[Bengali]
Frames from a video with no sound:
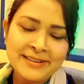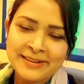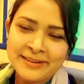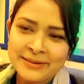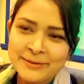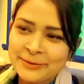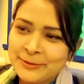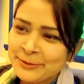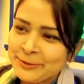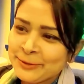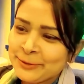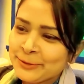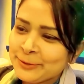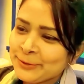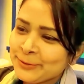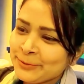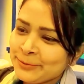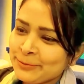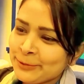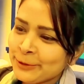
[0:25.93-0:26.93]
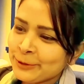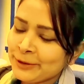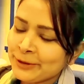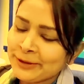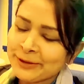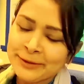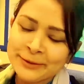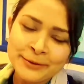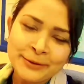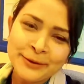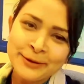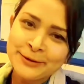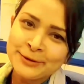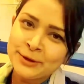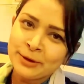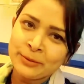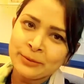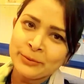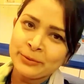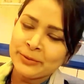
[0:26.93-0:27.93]
না না কোনো প্রতারিত হওয়ার
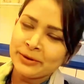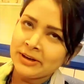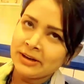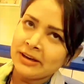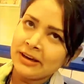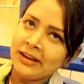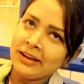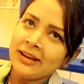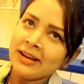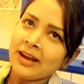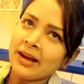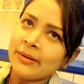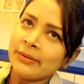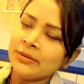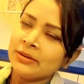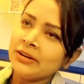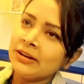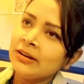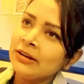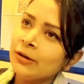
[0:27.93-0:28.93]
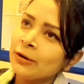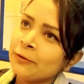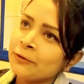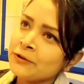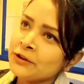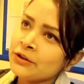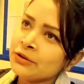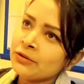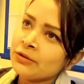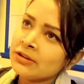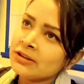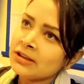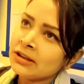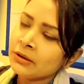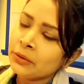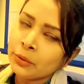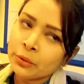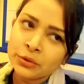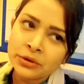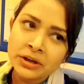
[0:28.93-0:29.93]
সম্ভাবনা নেই আমাদের অফিস হচ্ছে
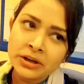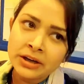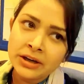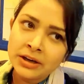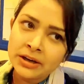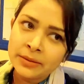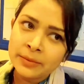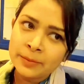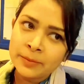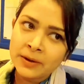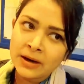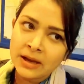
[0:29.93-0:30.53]
কোতারায়া